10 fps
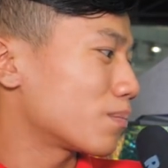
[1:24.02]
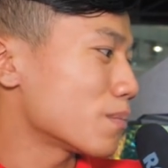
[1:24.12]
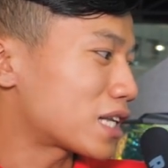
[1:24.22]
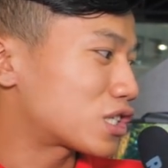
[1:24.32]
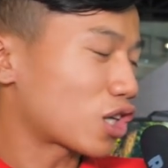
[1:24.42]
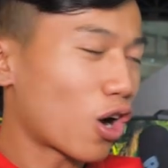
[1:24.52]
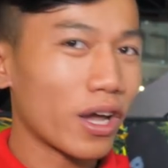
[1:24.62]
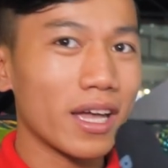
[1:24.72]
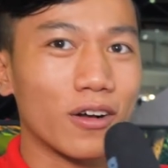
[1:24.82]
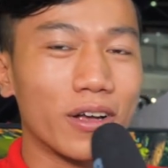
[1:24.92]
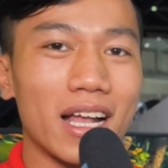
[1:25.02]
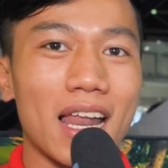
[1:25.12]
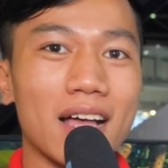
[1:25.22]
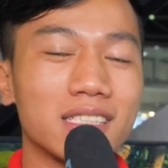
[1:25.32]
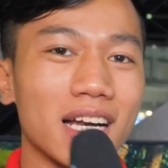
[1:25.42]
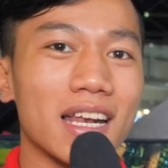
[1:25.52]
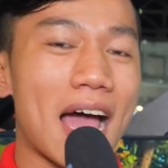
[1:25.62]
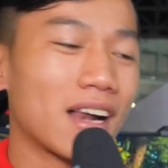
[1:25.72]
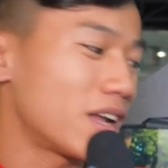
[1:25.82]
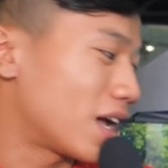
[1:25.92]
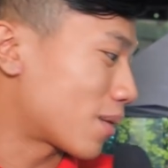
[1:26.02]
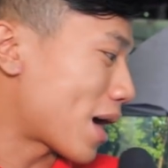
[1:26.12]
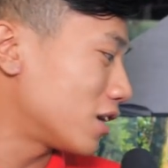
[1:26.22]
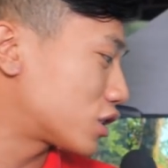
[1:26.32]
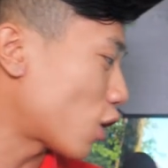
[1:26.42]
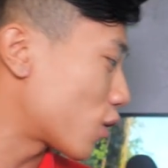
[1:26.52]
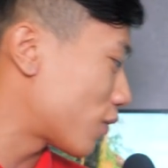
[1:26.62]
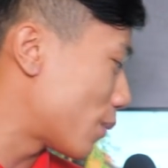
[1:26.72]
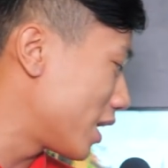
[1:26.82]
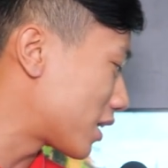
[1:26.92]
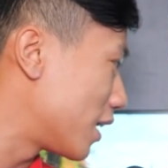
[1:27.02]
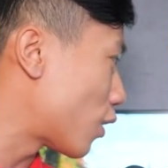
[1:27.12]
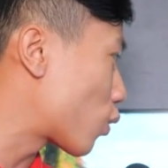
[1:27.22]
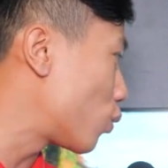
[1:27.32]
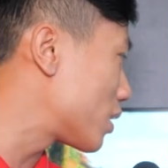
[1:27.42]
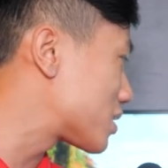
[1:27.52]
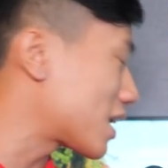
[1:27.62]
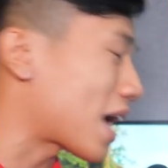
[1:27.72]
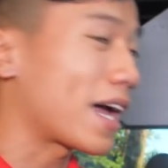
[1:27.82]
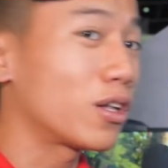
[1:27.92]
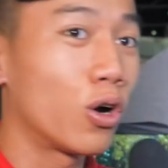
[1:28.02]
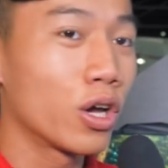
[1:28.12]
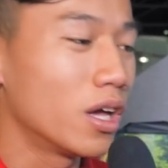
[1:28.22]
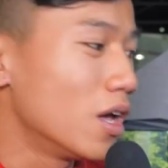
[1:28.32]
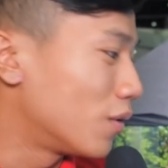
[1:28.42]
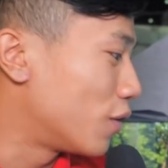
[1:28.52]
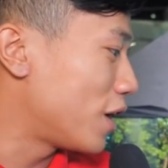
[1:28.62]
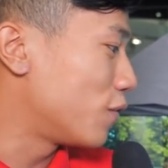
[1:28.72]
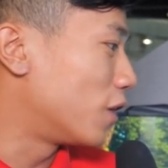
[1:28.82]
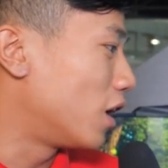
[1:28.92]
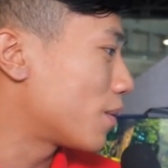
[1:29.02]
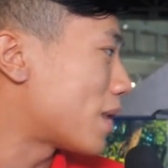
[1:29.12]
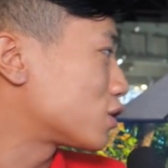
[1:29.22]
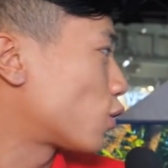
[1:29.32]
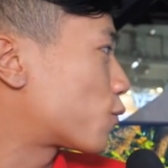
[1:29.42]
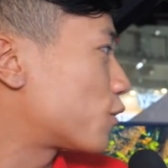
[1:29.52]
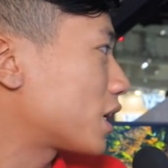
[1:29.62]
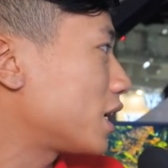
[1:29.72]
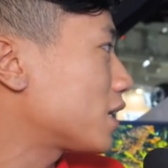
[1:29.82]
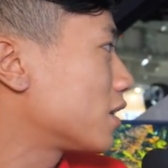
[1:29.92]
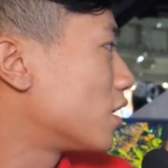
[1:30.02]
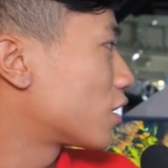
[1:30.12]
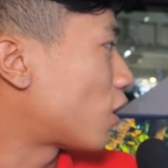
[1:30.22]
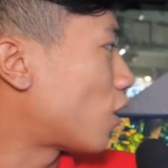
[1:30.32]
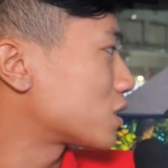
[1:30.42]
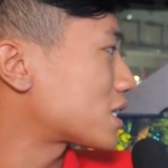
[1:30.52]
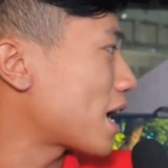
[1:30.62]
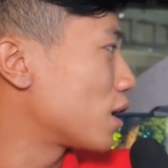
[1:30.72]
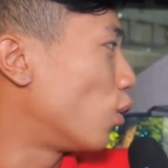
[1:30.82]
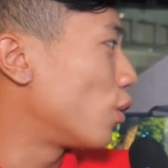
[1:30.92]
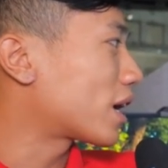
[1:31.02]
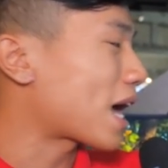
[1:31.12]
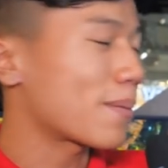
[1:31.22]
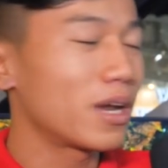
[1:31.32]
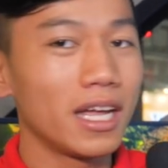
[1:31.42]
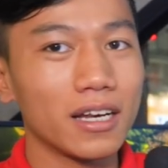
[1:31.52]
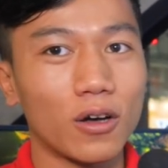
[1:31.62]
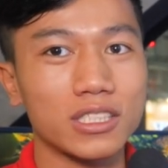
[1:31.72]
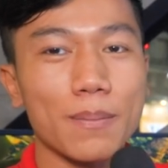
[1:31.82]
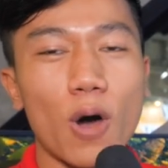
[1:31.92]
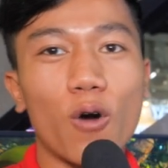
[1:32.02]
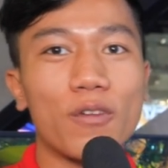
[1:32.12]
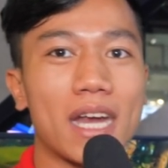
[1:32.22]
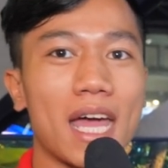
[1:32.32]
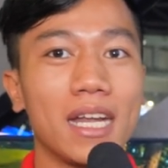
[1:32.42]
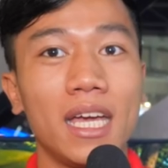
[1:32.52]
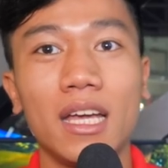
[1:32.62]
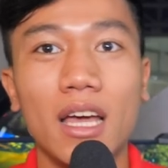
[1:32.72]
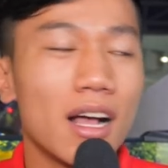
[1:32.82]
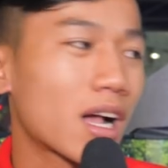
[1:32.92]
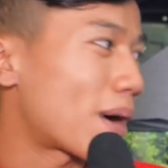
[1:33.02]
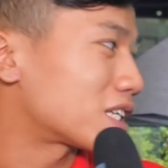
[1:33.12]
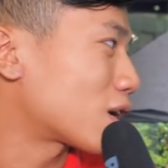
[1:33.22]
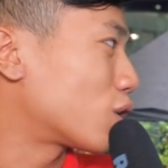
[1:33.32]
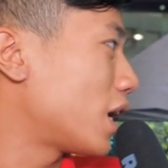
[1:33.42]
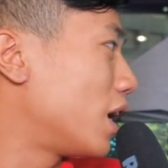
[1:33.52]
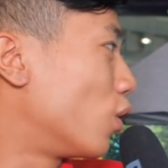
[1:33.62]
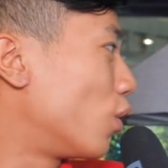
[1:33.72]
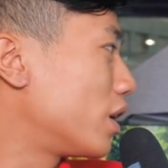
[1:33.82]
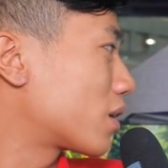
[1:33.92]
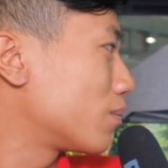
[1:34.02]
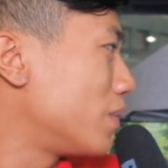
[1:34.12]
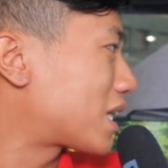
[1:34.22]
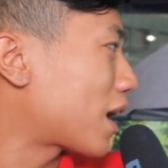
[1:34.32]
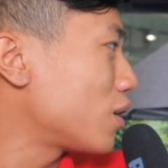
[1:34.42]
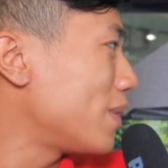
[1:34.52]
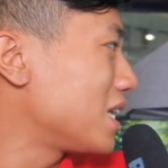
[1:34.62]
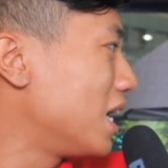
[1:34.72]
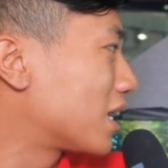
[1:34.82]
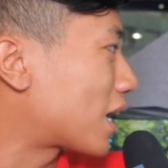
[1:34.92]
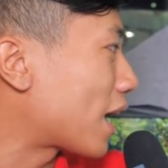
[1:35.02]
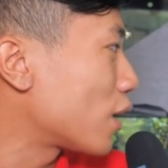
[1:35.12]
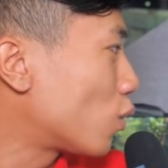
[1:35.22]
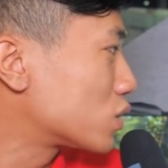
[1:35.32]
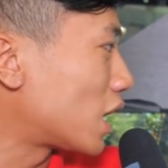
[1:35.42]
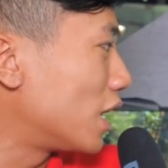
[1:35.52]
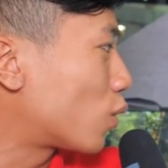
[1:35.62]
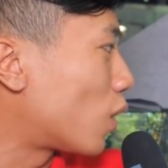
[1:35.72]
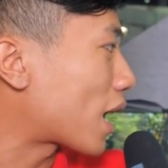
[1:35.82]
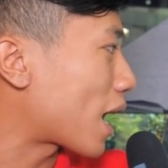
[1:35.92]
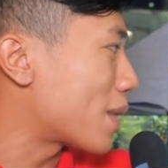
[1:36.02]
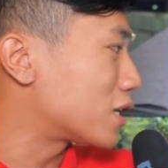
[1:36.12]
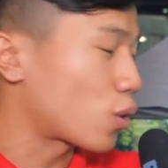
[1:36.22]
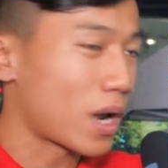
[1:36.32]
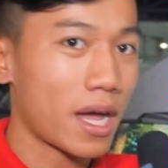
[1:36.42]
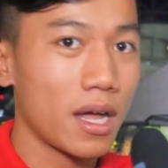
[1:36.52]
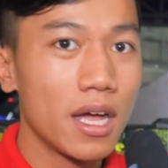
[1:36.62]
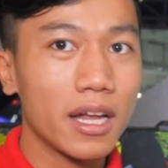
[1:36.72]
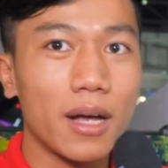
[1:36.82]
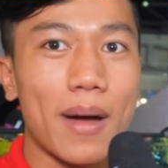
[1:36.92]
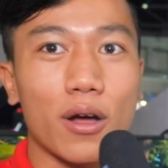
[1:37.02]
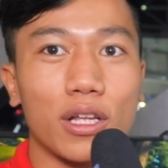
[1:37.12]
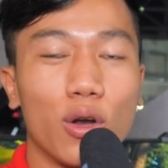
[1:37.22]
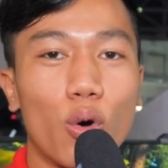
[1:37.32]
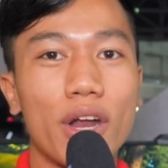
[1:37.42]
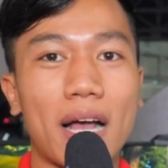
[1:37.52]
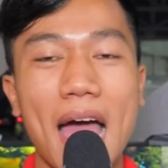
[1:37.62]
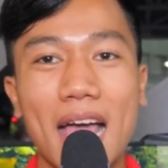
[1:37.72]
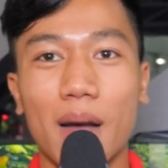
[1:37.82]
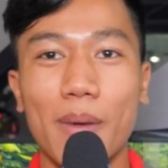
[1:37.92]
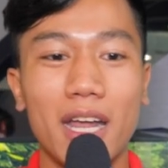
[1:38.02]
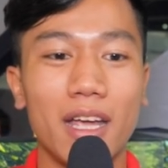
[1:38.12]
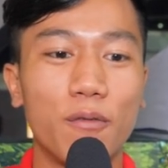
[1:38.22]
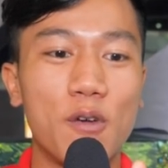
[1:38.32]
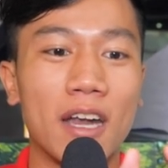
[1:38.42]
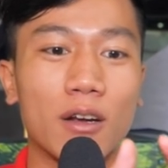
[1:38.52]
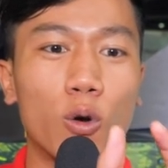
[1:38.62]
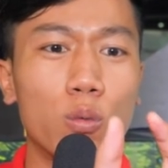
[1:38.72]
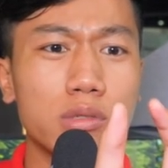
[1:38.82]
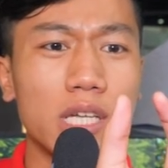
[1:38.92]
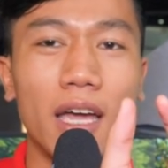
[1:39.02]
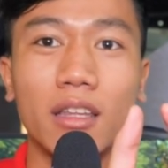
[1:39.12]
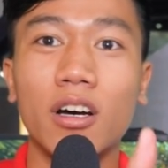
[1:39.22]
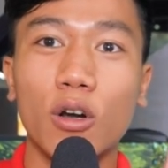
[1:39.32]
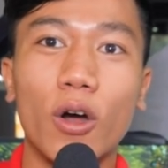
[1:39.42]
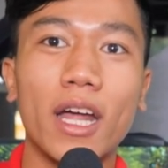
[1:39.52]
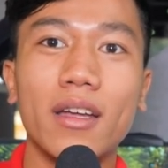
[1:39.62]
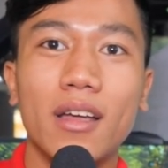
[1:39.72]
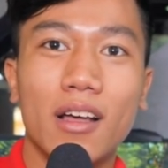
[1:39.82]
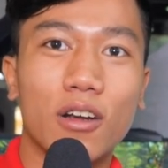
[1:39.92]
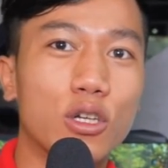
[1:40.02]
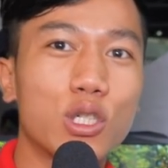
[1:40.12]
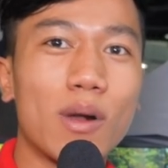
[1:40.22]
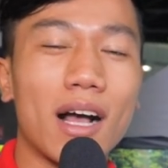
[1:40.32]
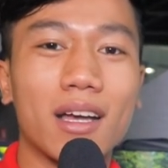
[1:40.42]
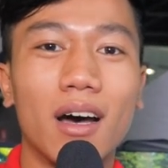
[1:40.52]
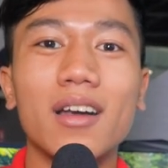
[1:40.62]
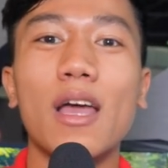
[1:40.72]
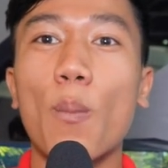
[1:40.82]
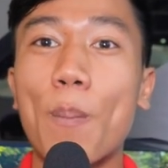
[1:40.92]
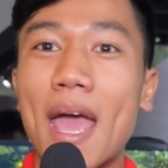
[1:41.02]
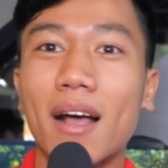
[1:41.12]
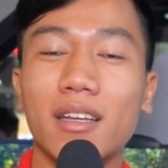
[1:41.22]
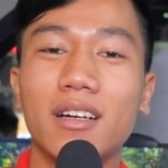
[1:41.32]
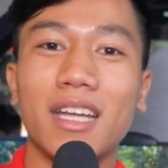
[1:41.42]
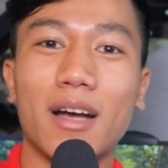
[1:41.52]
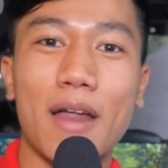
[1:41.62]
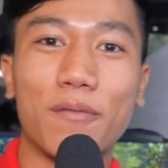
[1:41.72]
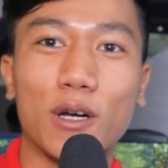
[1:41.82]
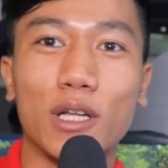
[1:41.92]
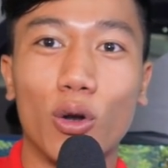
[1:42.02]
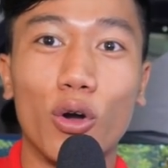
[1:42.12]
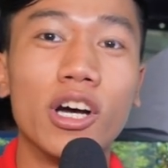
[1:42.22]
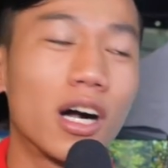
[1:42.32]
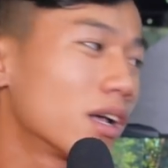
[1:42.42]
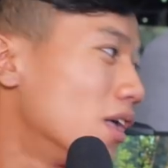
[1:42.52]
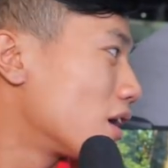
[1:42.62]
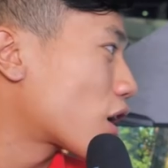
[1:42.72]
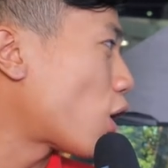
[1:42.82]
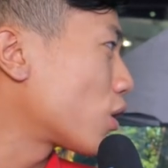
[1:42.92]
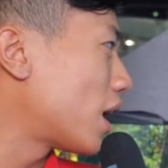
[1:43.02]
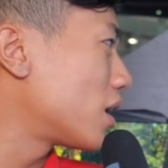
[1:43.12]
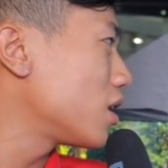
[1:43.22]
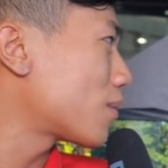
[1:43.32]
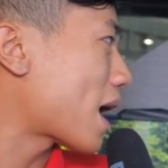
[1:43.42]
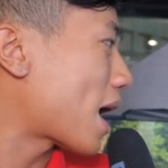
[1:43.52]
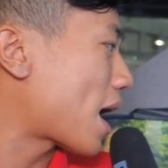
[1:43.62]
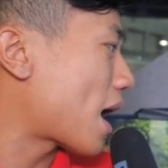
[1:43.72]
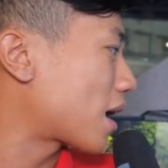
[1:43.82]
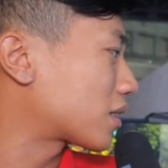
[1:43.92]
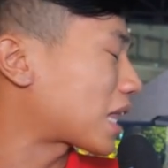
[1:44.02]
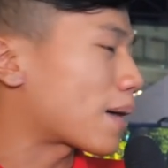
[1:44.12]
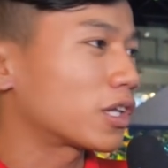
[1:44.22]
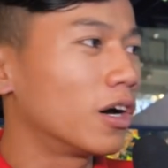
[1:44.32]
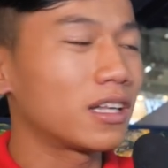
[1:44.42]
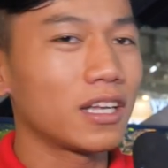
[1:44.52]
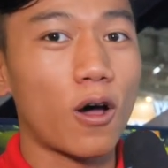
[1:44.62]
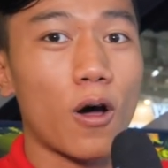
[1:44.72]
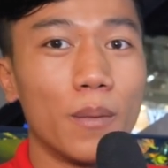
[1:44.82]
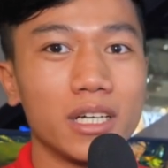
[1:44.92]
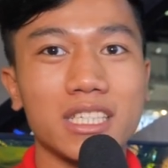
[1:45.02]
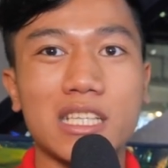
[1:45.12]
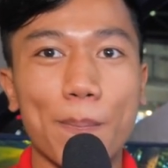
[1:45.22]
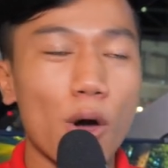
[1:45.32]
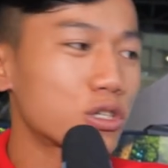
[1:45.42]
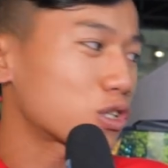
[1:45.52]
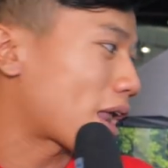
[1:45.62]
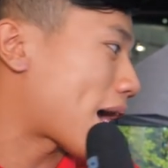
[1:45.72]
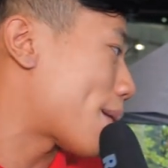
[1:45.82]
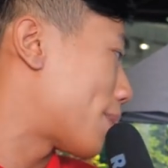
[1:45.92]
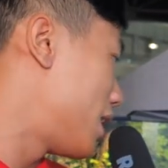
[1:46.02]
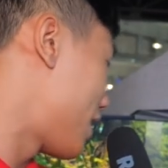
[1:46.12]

best choice có nghĩa là rất là đáng để các bạn lựa chọn và mình thấy nó cũng rất là hay thôi bởi vì với Benzo Free Kit nó sẽ nối được hai màn hình nó sẽ bỏ viền đen đi các bạn sẽ có thể nối được theo như mình nhìn cái độ dày của cái Benzo này thì các bạn có thể nối được hai cái màn hình viền cũng dày tương đối đấy nói chung là cỡ DLP các thứ thì các bạn vẫn có thể nối được còn uh, nhưng mà tạm thời thì nó mới chỉ support cho là màn